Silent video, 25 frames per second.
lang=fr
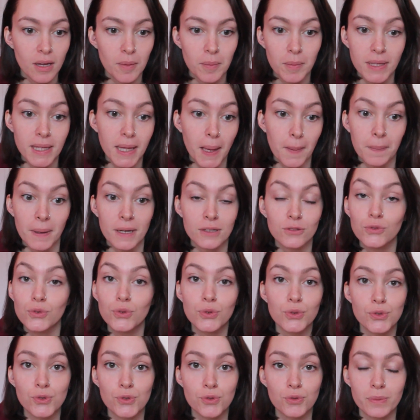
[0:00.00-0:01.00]
mais il n'y a pas
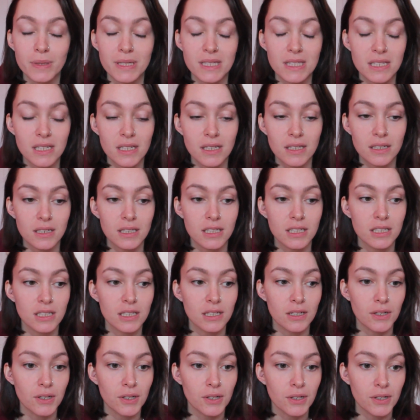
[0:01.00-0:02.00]
deux sous métier
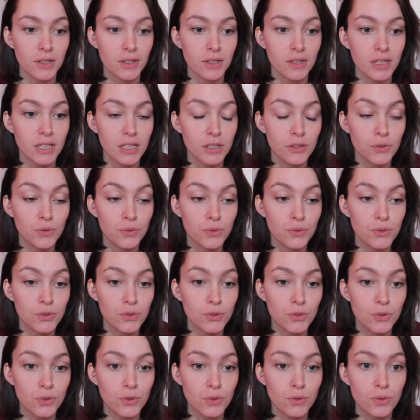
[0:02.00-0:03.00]
et, et, donc du
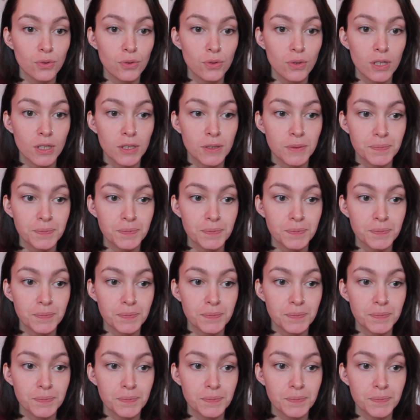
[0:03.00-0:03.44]
coup